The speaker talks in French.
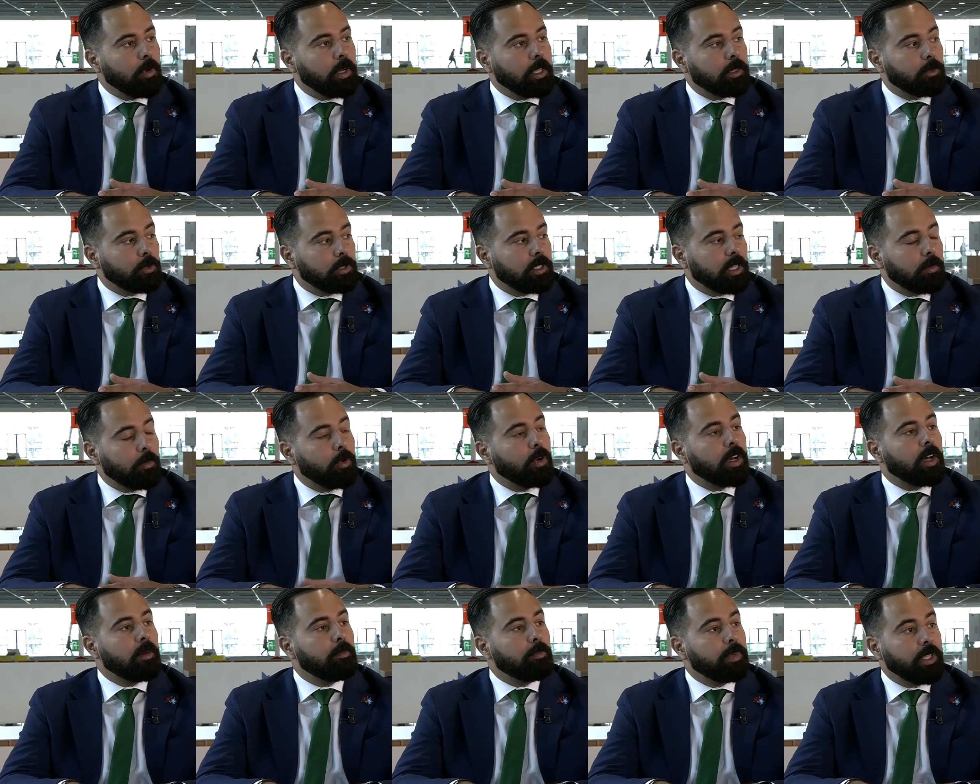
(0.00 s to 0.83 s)
est tout
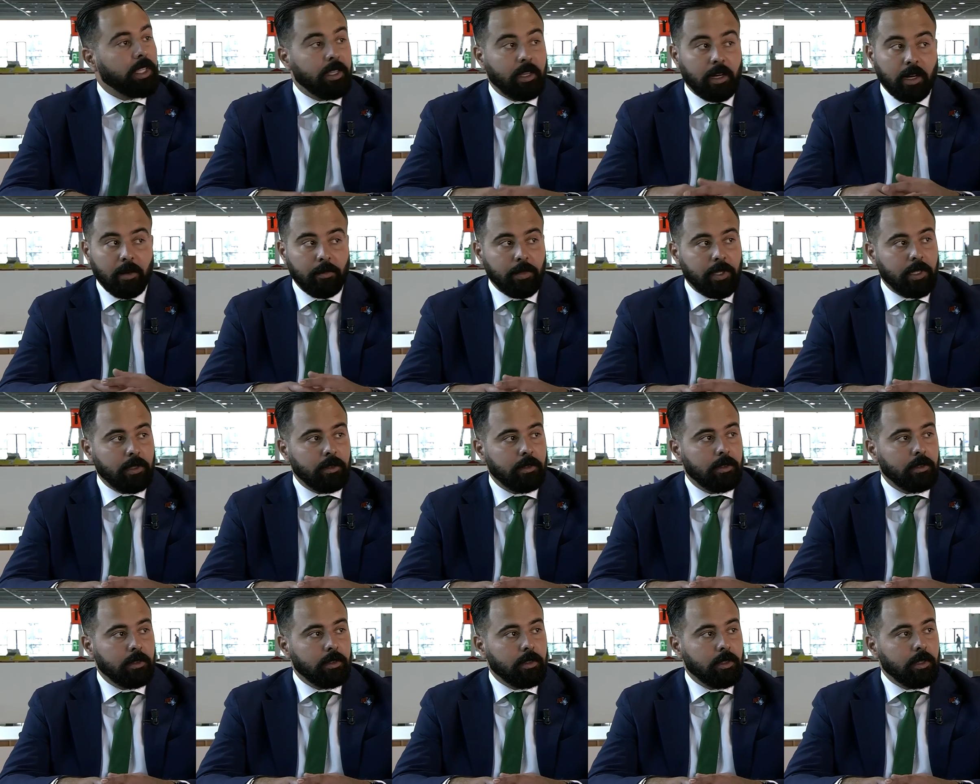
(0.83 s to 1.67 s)
d'abord un pays ami.
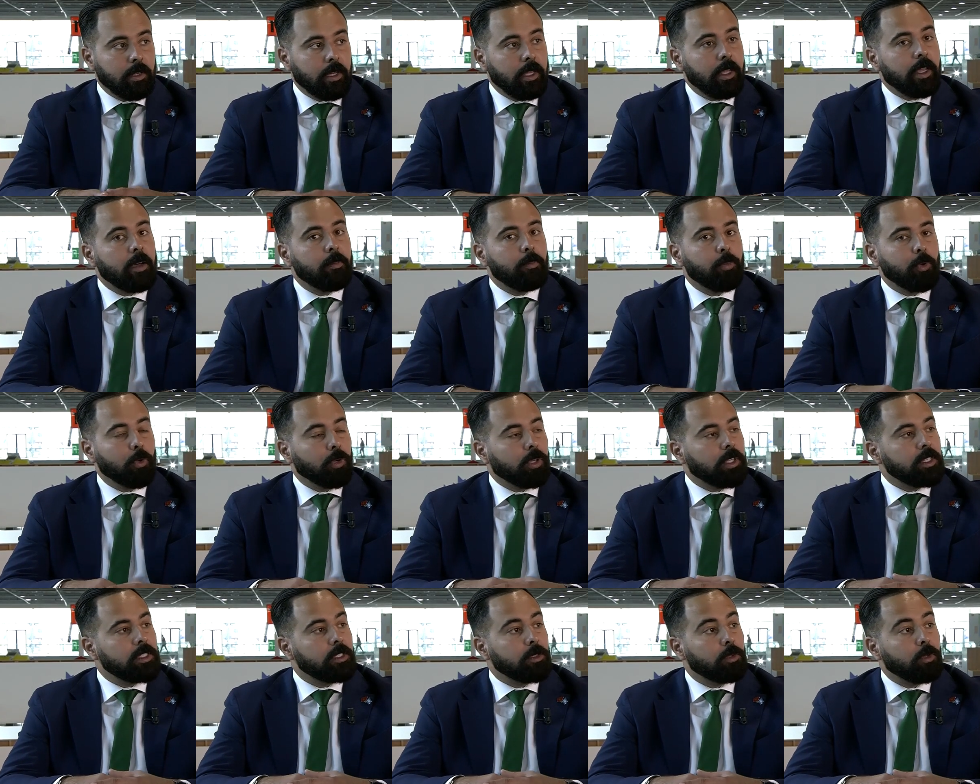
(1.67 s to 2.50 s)
Mhm. et un pays
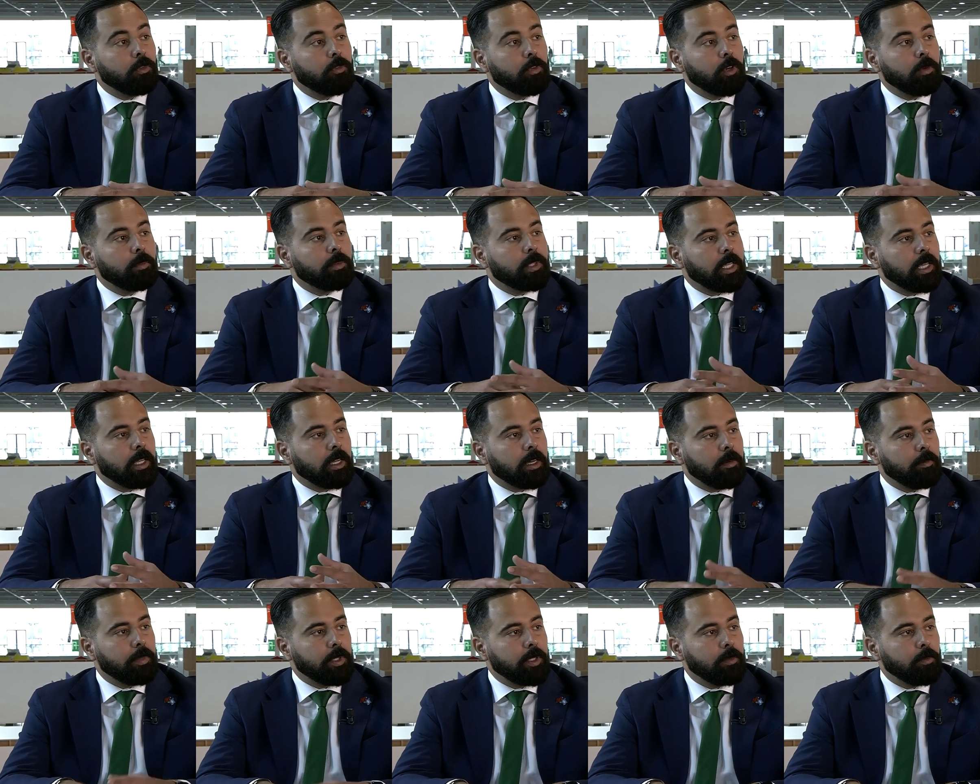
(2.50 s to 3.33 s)
qui se développe très
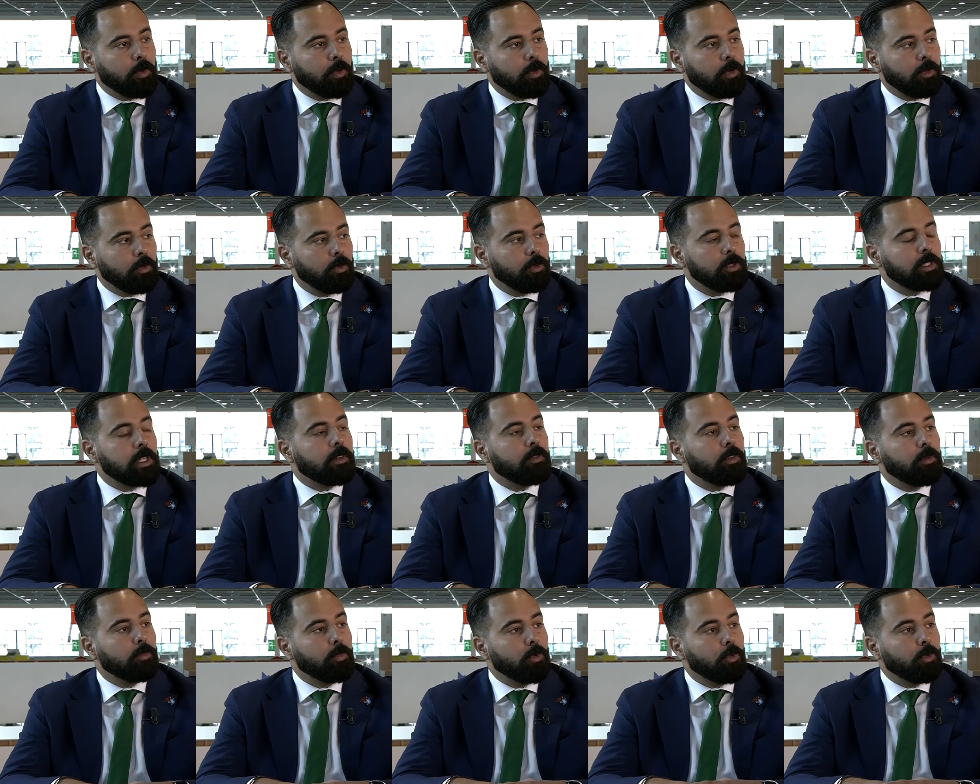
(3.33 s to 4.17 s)
rapidement. Nous
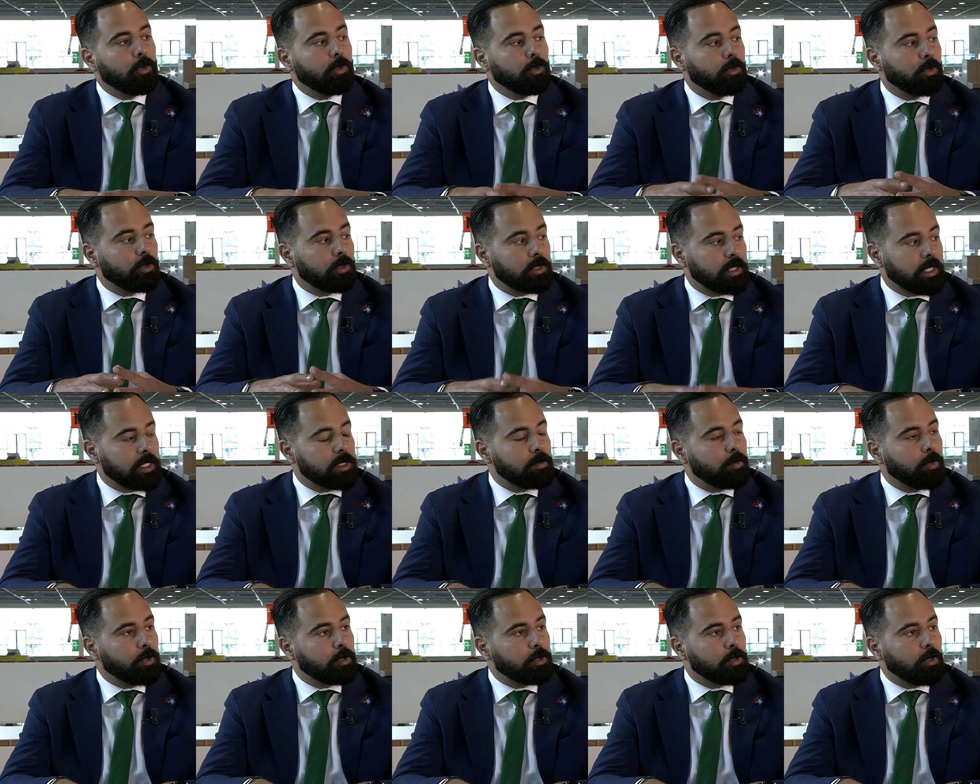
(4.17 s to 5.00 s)
avons beaucoup de nos
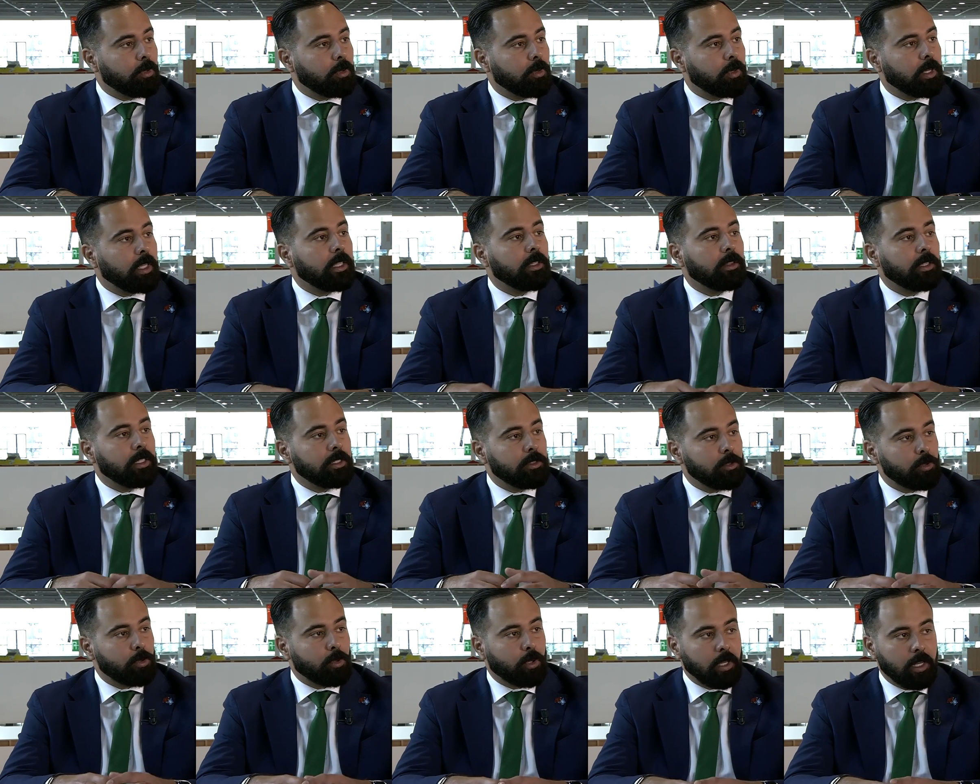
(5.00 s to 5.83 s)
exposants et
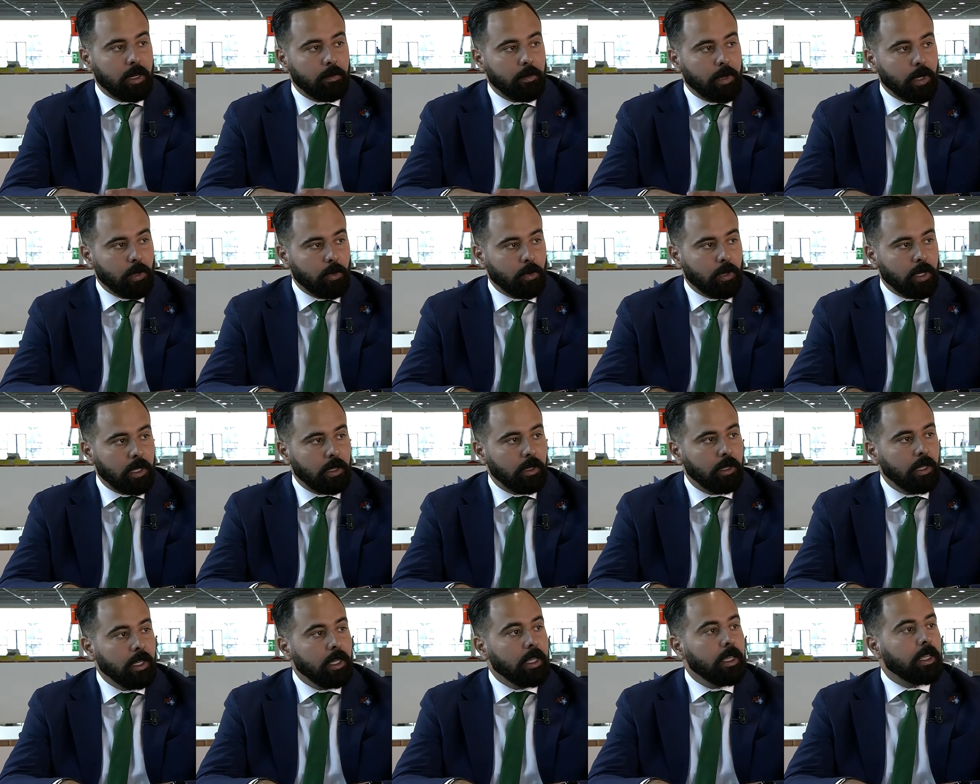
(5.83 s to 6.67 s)
d'industriels
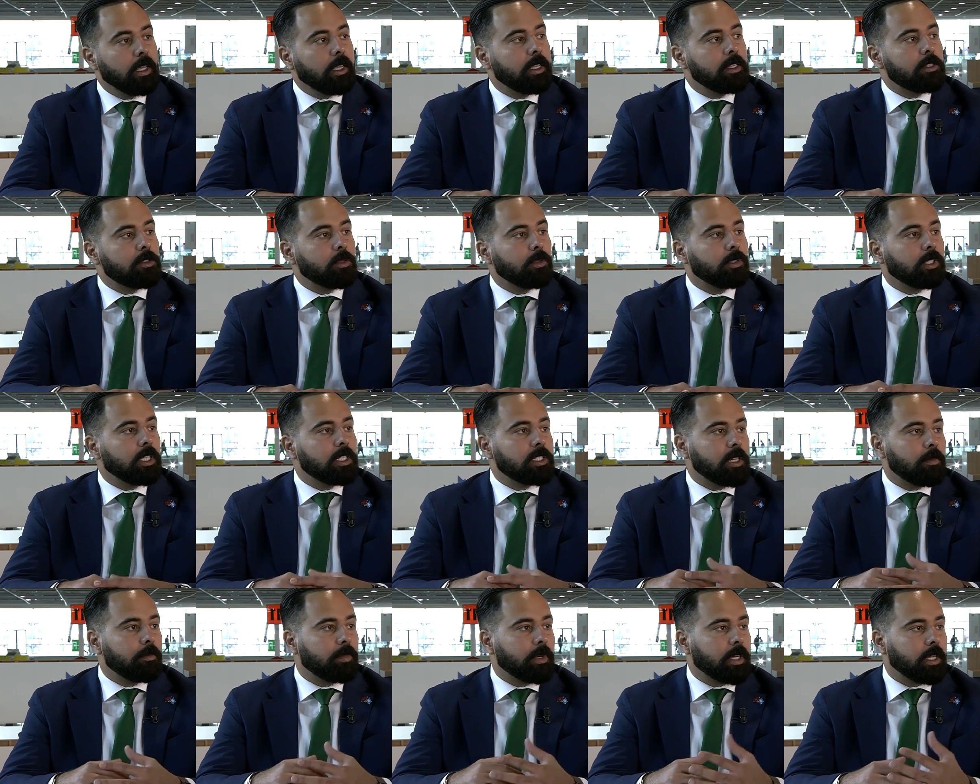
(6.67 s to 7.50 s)
marocains mhm. qui sont
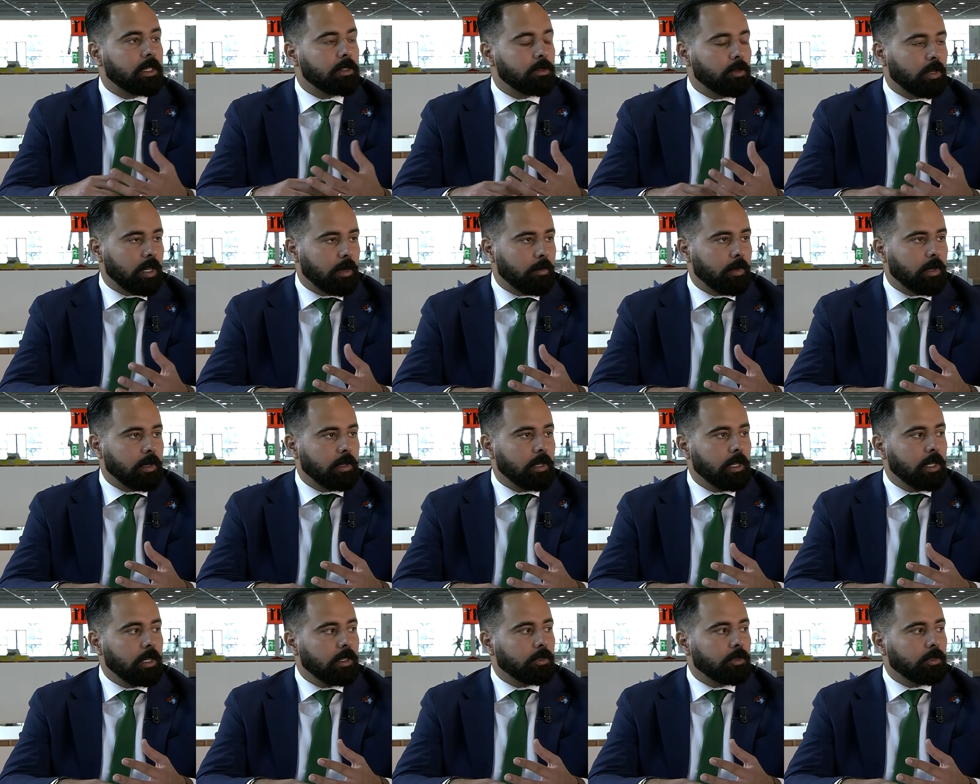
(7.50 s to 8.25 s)
déjà présents là-bas.